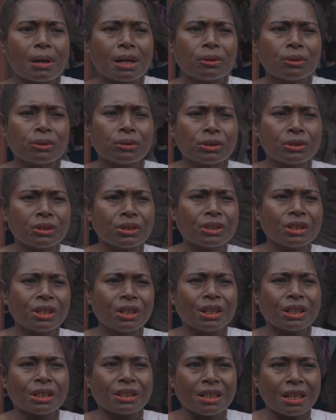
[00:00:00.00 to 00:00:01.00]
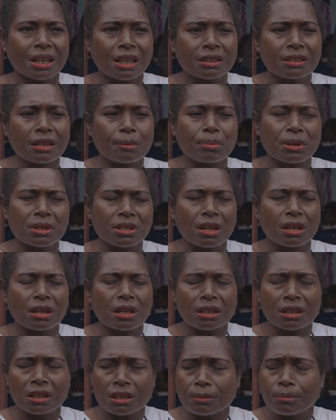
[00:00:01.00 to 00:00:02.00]
bagus jangan sampai
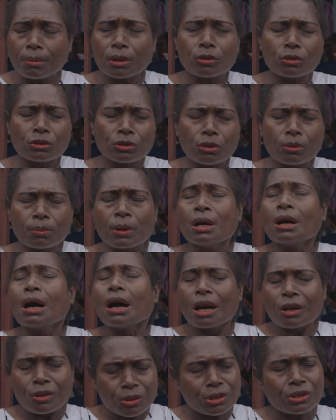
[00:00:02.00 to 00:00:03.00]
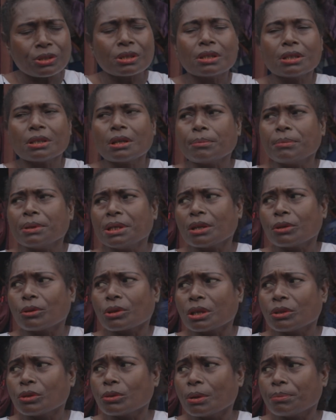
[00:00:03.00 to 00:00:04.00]
sekarang ini baru stop harus kita minta
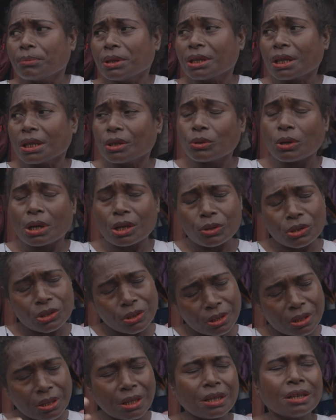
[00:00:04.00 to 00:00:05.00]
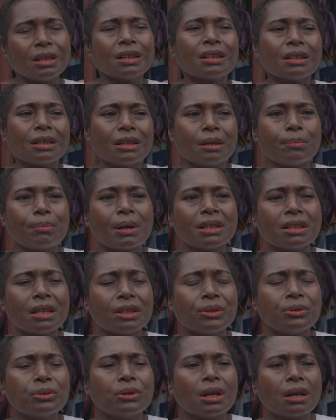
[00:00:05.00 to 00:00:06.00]
orang tua minta itu harus kedepannya
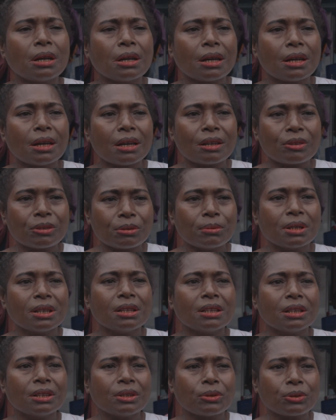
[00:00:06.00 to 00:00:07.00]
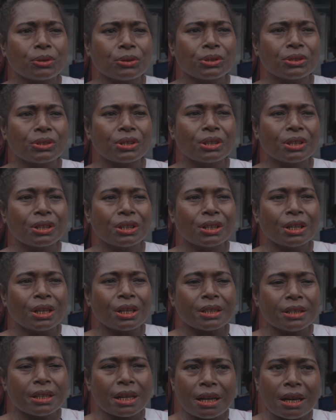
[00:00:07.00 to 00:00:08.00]
juga harus begini terus
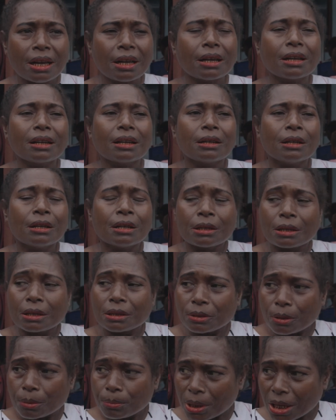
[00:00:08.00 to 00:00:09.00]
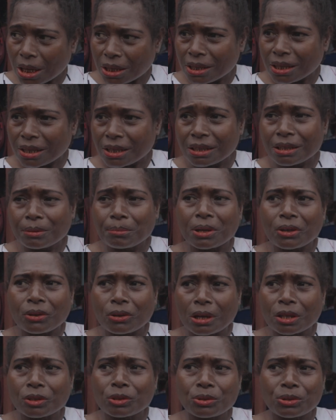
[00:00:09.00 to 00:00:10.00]
jangan mengajar ini baru
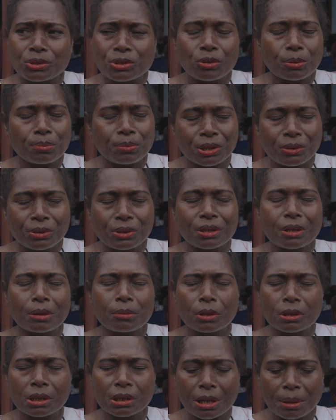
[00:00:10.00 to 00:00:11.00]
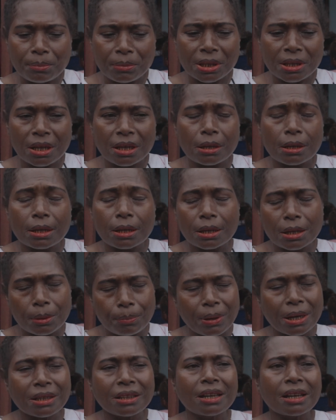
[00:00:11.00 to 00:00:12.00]
langsung stop itu tidak boleh kita minta
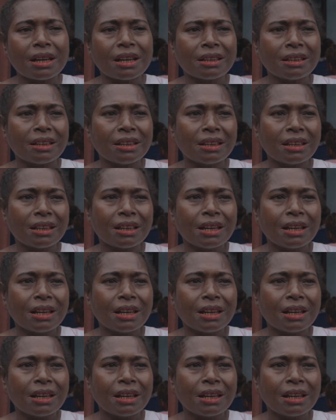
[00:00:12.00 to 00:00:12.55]
kedepannya lagi